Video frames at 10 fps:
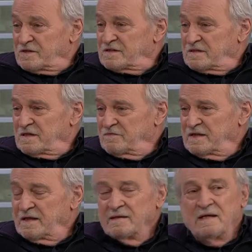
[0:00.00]
c'est
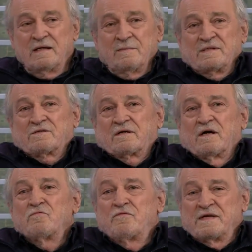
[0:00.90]
évident. Parce que quand
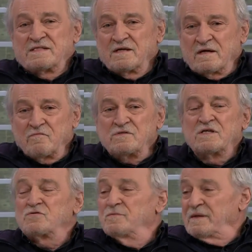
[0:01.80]
vous faites ça, quand vous
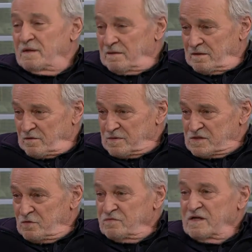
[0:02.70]
exhumez un,
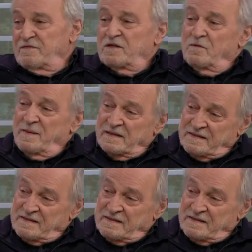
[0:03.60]
ruisseau, vous en faites un parc